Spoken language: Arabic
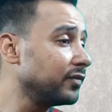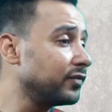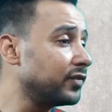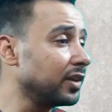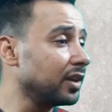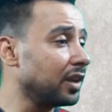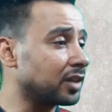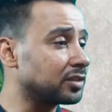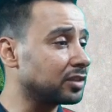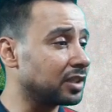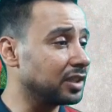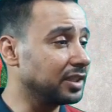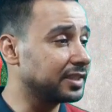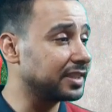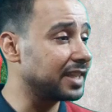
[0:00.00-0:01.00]
في لقطة
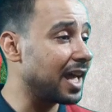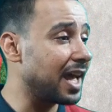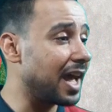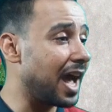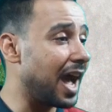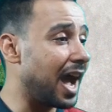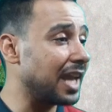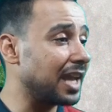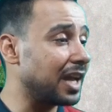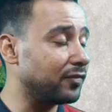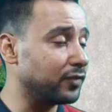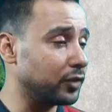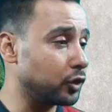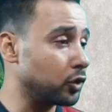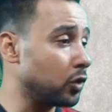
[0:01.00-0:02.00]
الاعتداء على
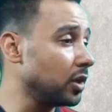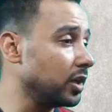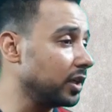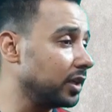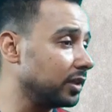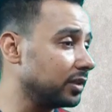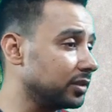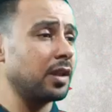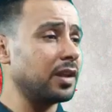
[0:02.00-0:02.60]
فيجولي